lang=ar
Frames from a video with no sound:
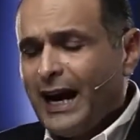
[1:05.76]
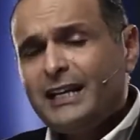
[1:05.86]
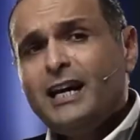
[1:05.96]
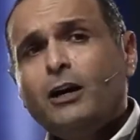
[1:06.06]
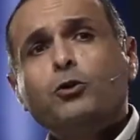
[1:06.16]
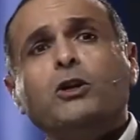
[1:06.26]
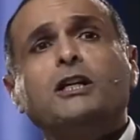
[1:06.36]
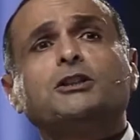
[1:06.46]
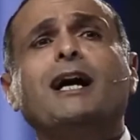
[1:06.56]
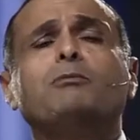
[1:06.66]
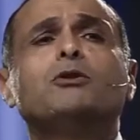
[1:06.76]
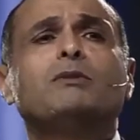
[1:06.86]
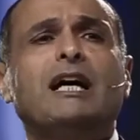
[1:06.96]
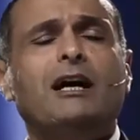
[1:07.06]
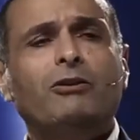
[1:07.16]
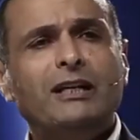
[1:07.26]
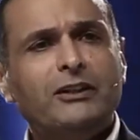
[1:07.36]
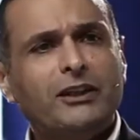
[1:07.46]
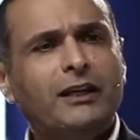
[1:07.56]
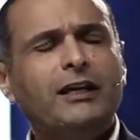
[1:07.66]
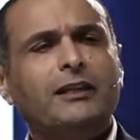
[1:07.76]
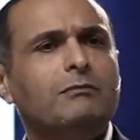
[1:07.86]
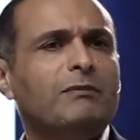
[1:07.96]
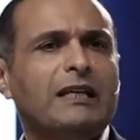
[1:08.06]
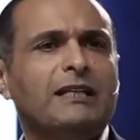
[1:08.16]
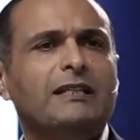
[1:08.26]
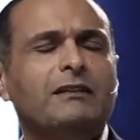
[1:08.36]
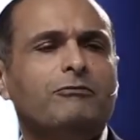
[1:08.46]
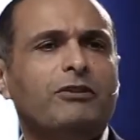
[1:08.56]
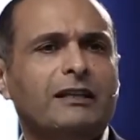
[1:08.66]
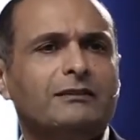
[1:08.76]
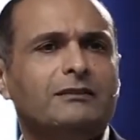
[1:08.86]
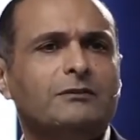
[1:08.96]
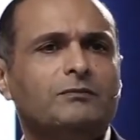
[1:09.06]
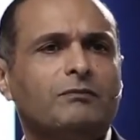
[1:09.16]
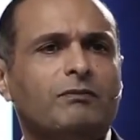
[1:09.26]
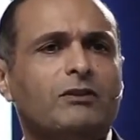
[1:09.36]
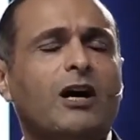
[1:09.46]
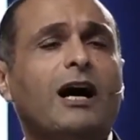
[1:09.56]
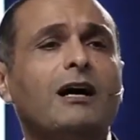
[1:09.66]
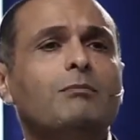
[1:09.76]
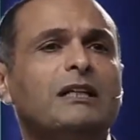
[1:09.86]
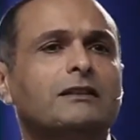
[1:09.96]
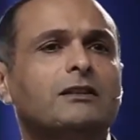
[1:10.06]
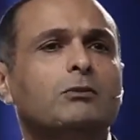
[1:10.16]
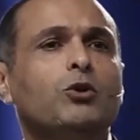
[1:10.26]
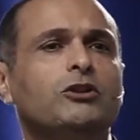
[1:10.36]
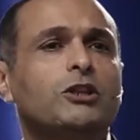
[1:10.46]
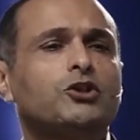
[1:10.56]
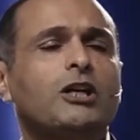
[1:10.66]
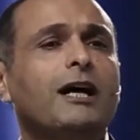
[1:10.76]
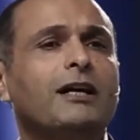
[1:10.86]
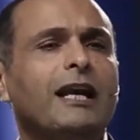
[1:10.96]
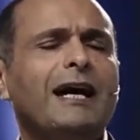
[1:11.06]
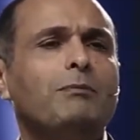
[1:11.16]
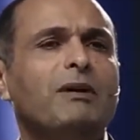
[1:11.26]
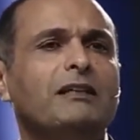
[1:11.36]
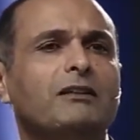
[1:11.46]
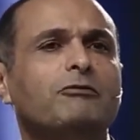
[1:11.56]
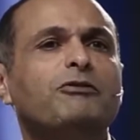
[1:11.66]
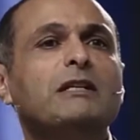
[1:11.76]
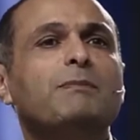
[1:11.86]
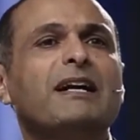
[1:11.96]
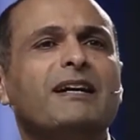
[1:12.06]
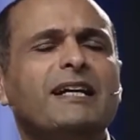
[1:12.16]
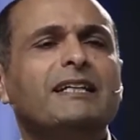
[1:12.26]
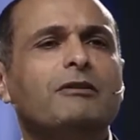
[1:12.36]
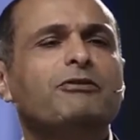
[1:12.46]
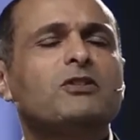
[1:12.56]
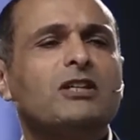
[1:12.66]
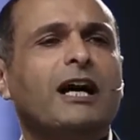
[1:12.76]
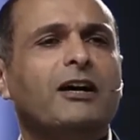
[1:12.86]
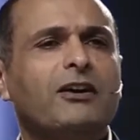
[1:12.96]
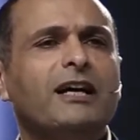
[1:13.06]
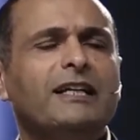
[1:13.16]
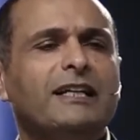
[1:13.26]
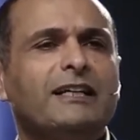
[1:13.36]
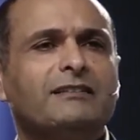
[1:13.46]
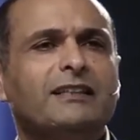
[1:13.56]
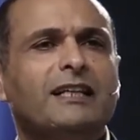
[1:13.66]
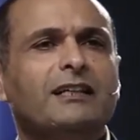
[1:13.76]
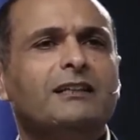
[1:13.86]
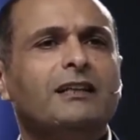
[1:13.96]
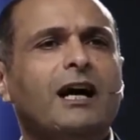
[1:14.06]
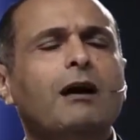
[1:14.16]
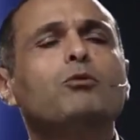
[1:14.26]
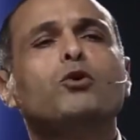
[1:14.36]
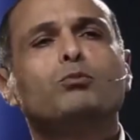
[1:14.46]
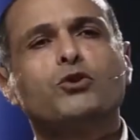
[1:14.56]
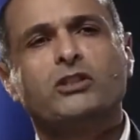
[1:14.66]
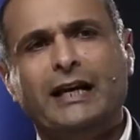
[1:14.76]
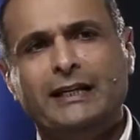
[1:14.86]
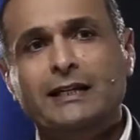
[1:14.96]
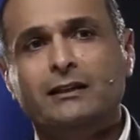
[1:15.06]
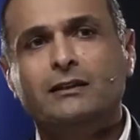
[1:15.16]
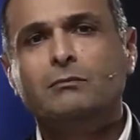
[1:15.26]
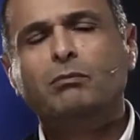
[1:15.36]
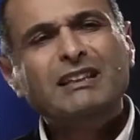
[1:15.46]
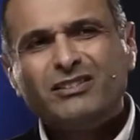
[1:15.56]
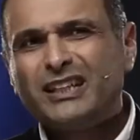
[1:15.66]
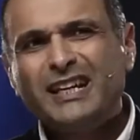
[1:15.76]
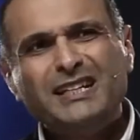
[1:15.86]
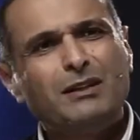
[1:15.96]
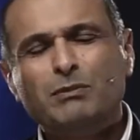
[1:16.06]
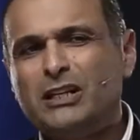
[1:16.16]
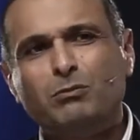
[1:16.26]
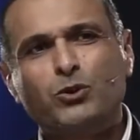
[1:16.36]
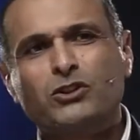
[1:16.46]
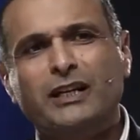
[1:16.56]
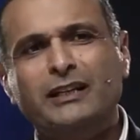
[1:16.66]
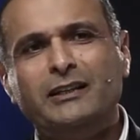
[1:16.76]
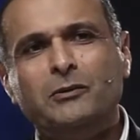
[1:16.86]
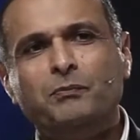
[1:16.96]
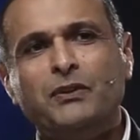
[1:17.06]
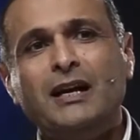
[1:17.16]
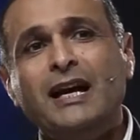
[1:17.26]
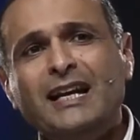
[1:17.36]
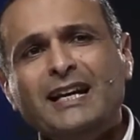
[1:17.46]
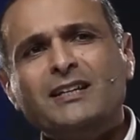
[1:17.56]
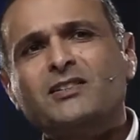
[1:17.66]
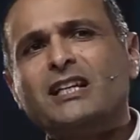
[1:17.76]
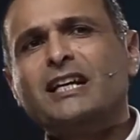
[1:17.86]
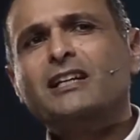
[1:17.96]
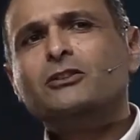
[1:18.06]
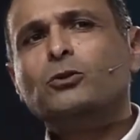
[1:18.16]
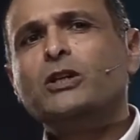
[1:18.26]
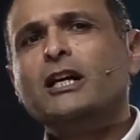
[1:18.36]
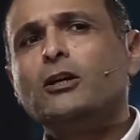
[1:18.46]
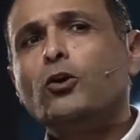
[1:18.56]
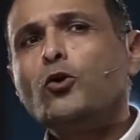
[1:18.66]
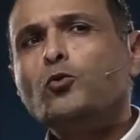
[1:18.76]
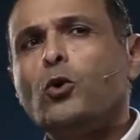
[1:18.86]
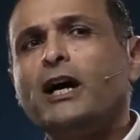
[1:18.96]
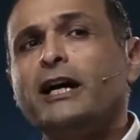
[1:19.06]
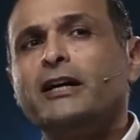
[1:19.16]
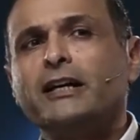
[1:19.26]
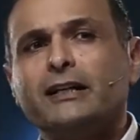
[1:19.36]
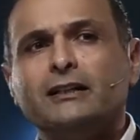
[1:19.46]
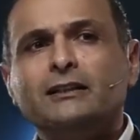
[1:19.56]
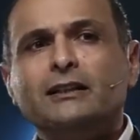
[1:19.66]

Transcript: أن يأكل شعب من حوالي ثلاثة ملايين فرد طعاما لمدة شهر لحما في برية في صحراء جرداء أمر مستحيل منطقيا من المستحيل لكن إذا كانت هناك قوة خارقة